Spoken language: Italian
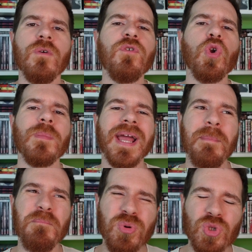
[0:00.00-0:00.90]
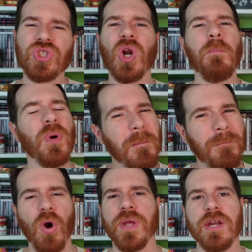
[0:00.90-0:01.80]
Un volume che purtroppo in
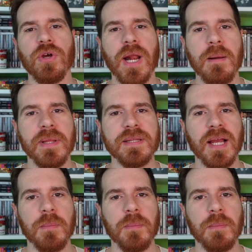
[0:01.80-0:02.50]
pochi hanno realmente